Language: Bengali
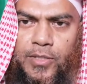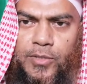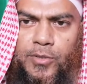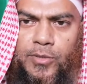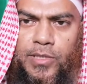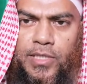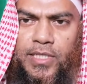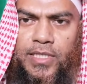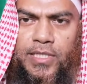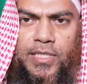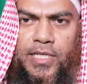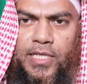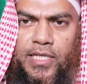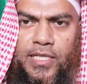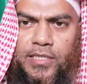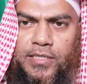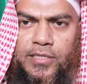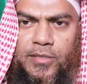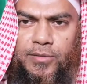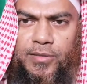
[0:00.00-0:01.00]
সুতরাং
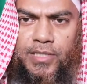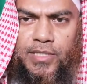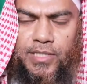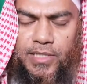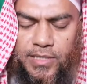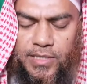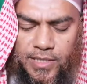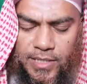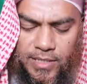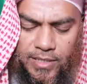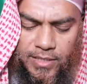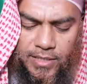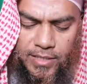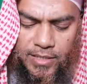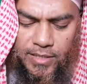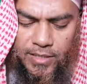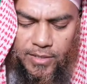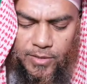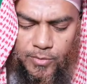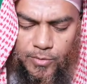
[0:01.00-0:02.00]
নিরাশ হওয়ার সেখানে
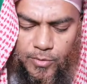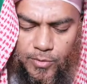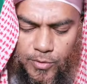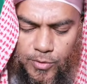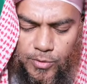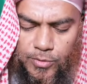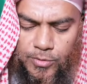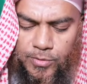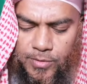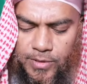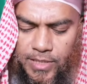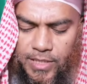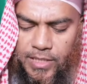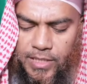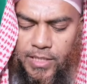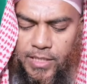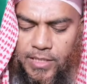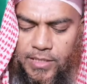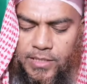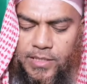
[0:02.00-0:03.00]
কোনো সুযোগ নেই
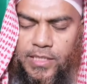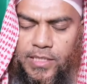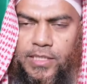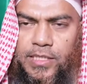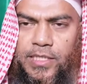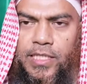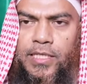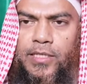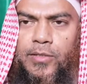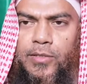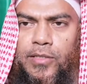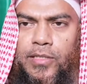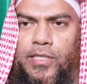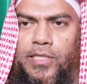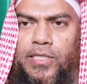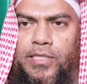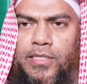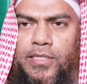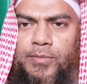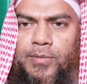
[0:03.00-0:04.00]
যে সে
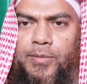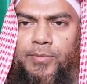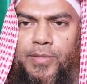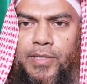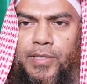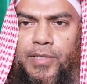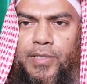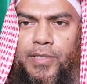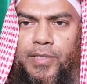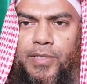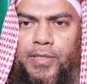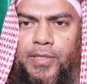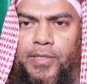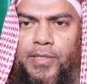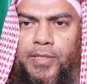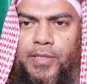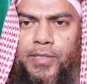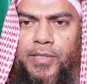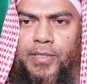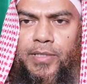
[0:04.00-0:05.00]
নিজের ব্যাপারে নিরাশ
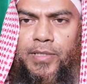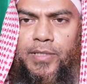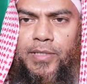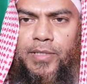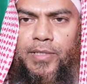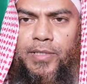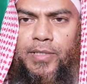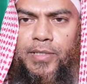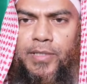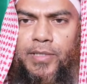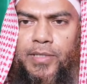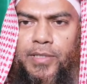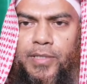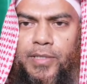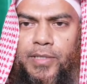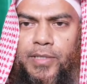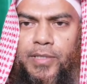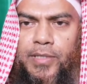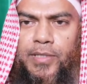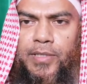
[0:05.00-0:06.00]
হয়ে সে সব কিছু
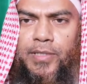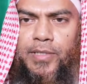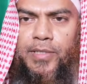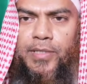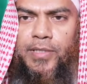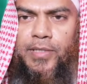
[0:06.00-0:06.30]
দিয়ে দিয়েছে